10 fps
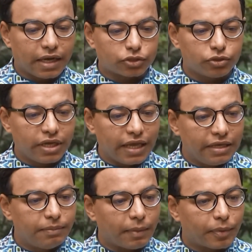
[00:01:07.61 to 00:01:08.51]
অনৈতিক
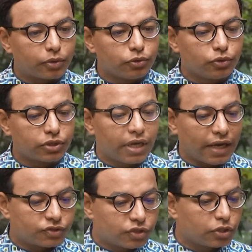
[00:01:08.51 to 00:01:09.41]
সম্পর্কের
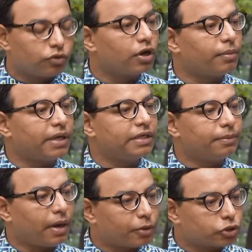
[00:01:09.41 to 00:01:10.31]
হাতিয়ার বানানোর
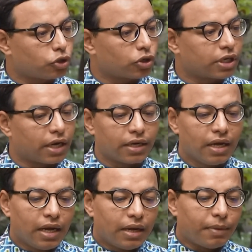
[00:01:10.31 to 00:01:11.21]
প্রবণতা
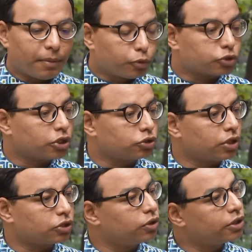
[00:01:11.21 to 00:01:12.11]
সমাজে নেতিবাচক
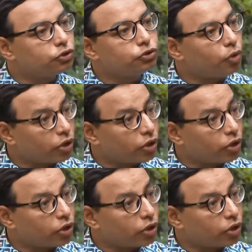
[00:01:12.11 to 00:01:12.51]
প্রভাব ফেলছে